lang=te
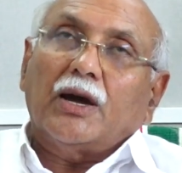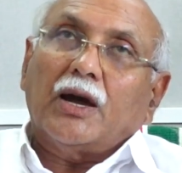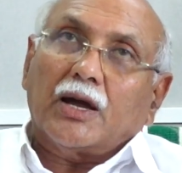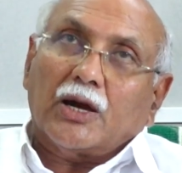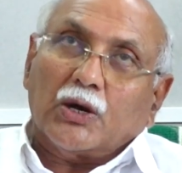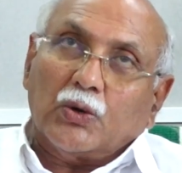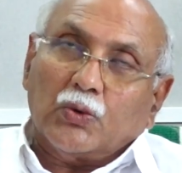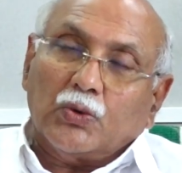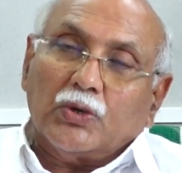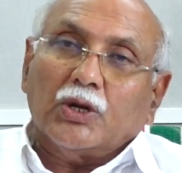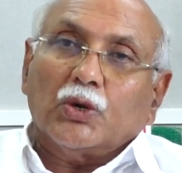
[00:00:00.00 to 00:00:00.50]

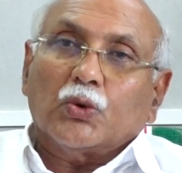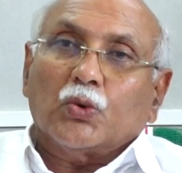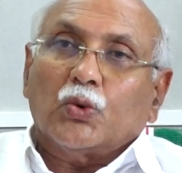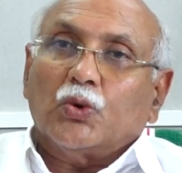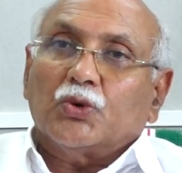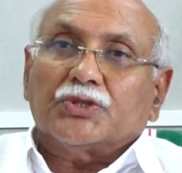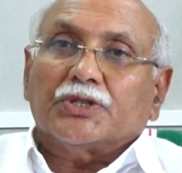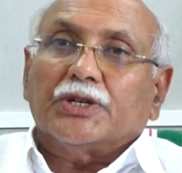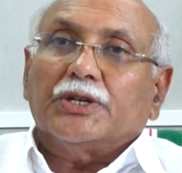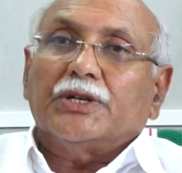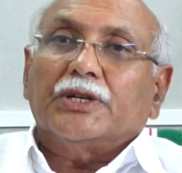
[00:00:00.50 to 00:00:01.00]
అక్కడున్న
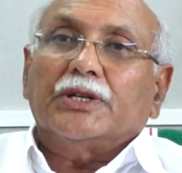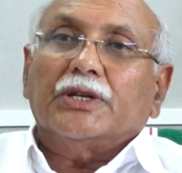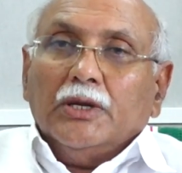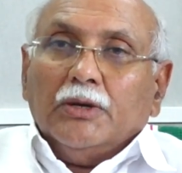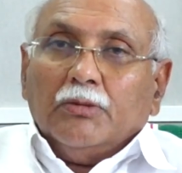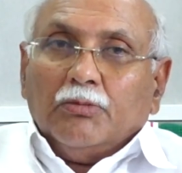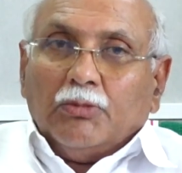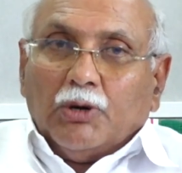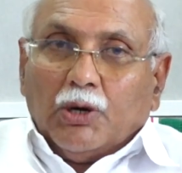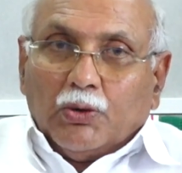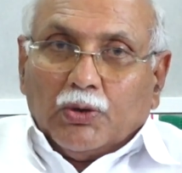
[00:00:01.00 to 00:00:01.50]
రోడ్స్ అన్నీ
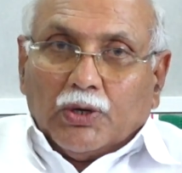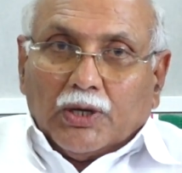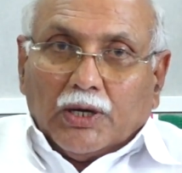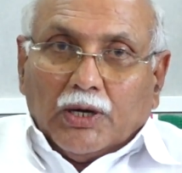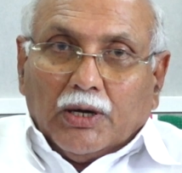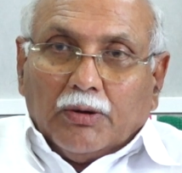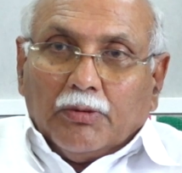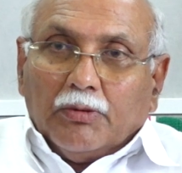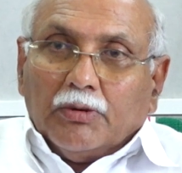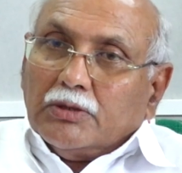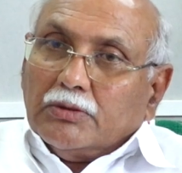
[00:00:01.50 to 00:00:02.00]
మామూలుగా